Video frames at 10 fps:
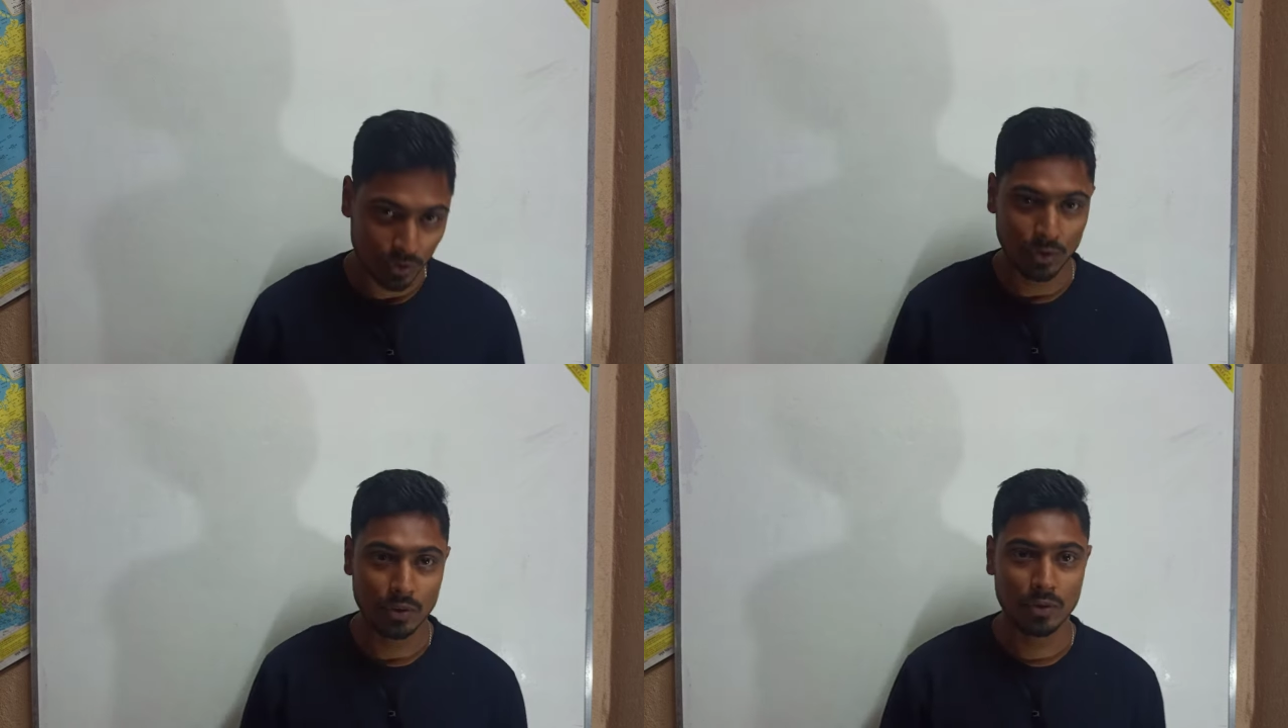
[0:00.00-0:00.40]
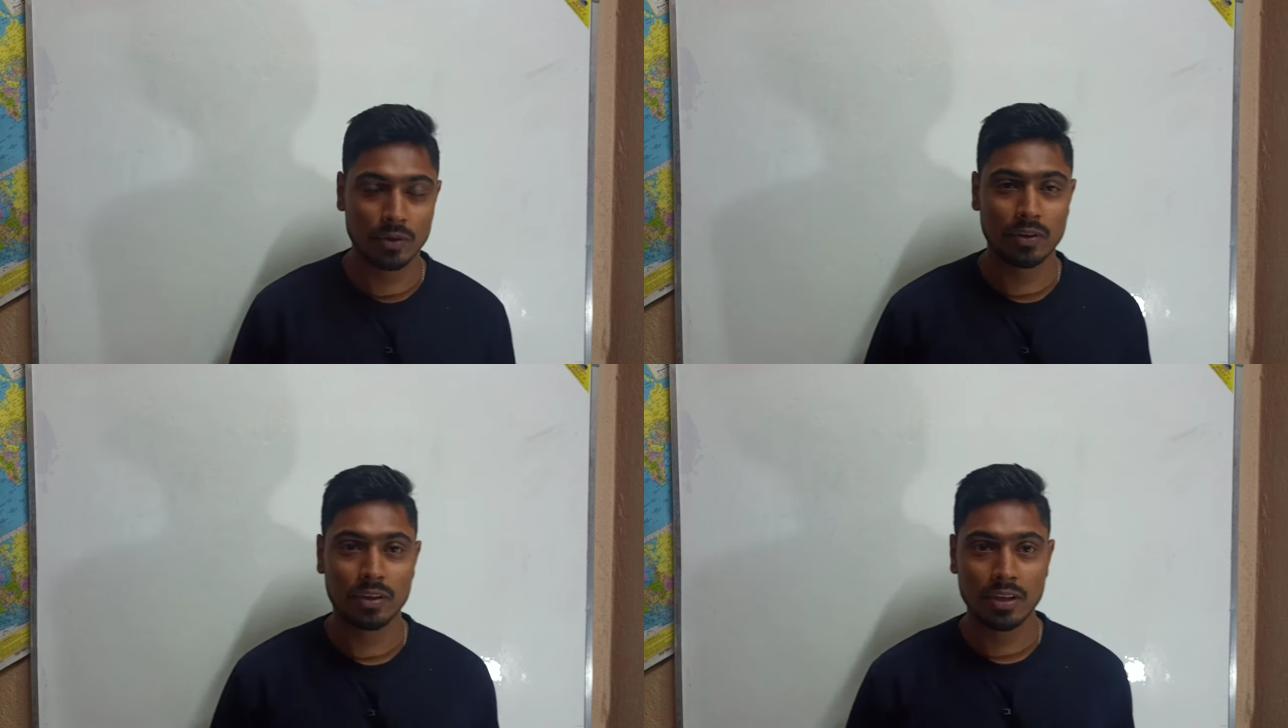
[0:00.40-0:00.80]
तो
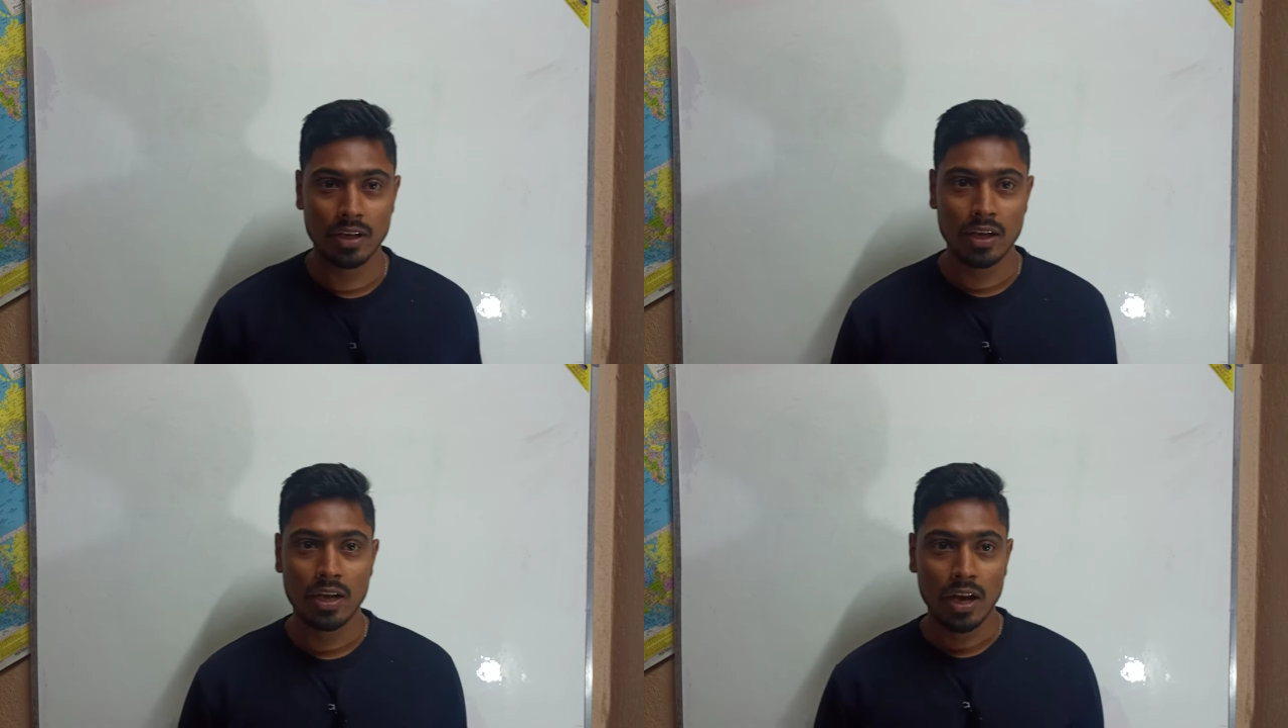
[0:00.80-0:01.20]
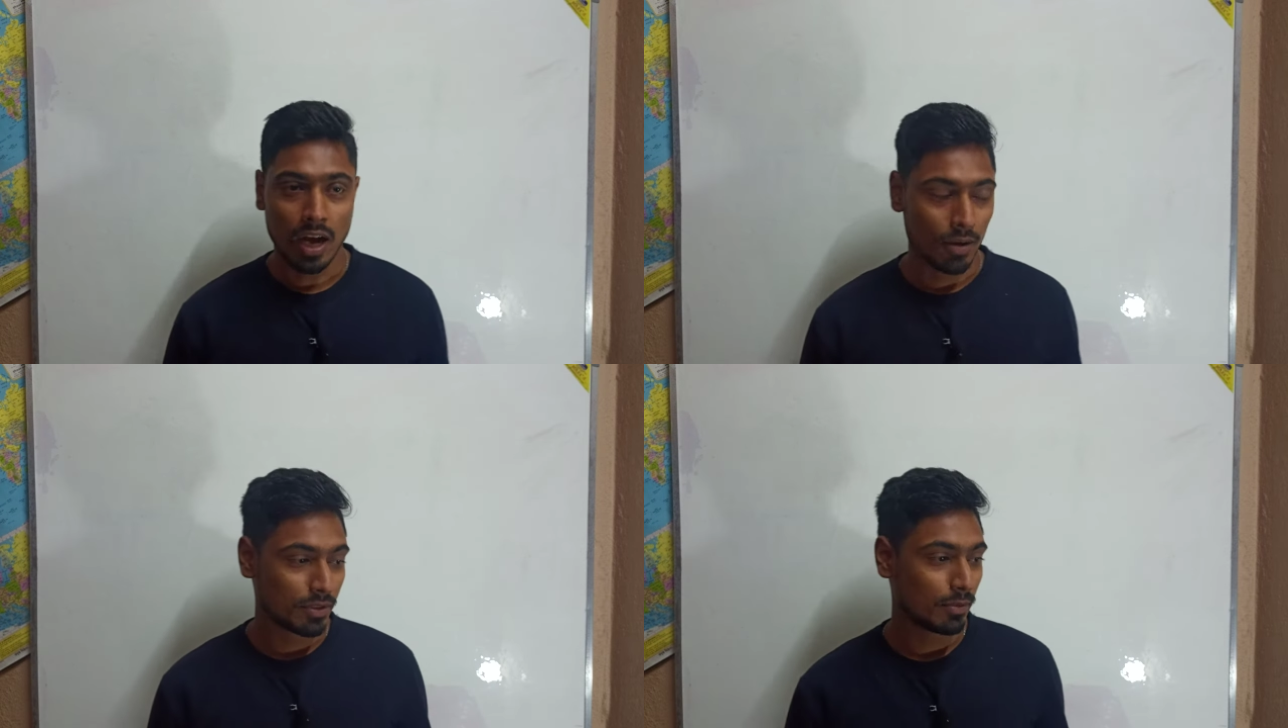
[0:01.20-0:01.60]

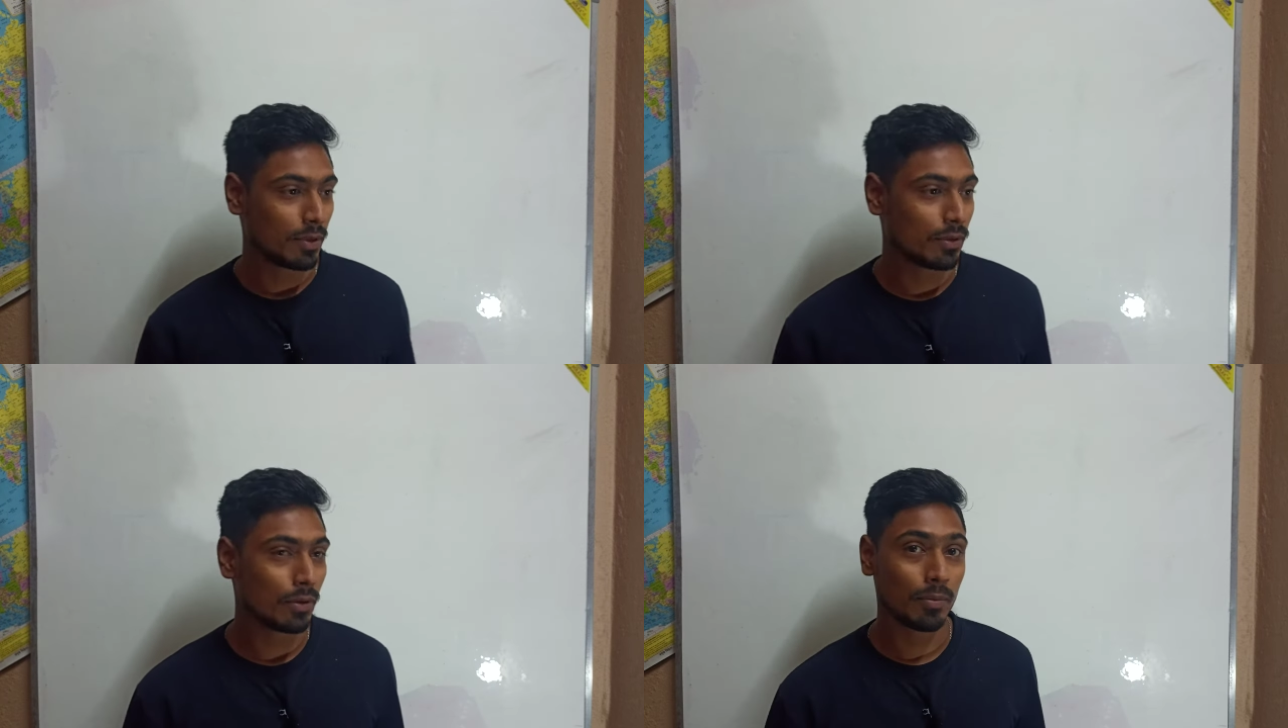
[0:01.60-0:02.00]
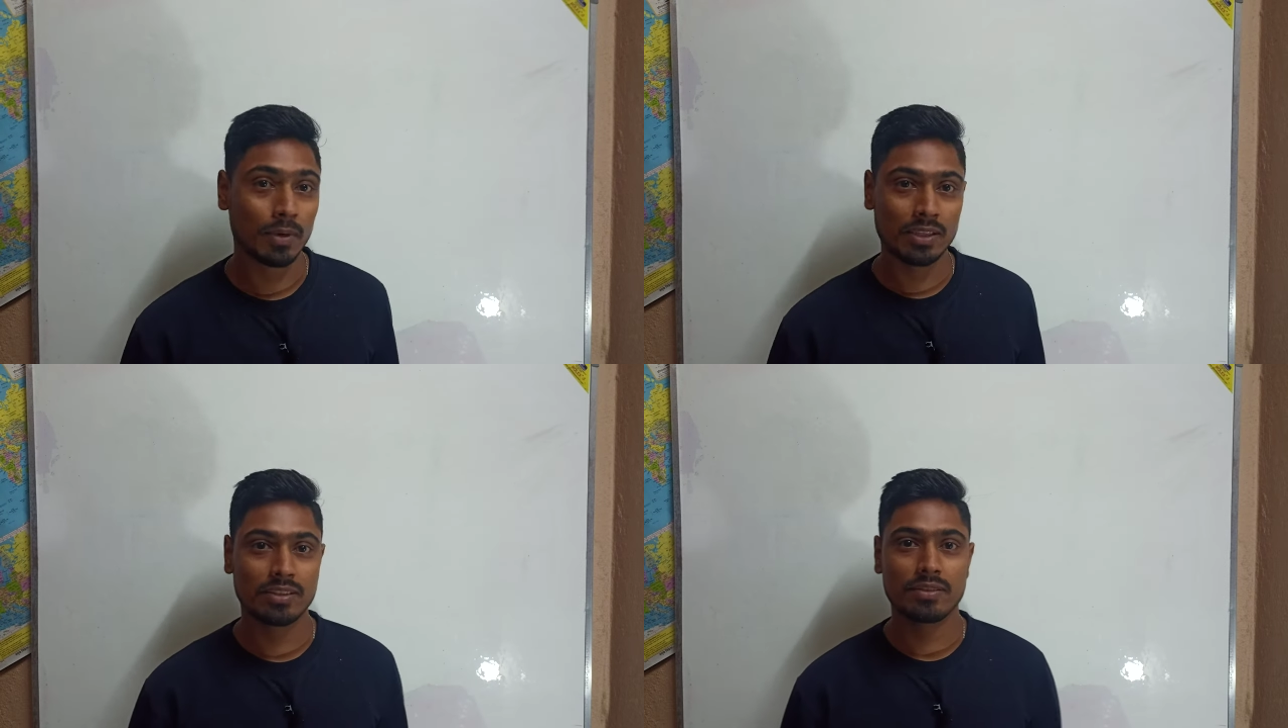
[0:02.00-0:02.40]
आप सभी को अपना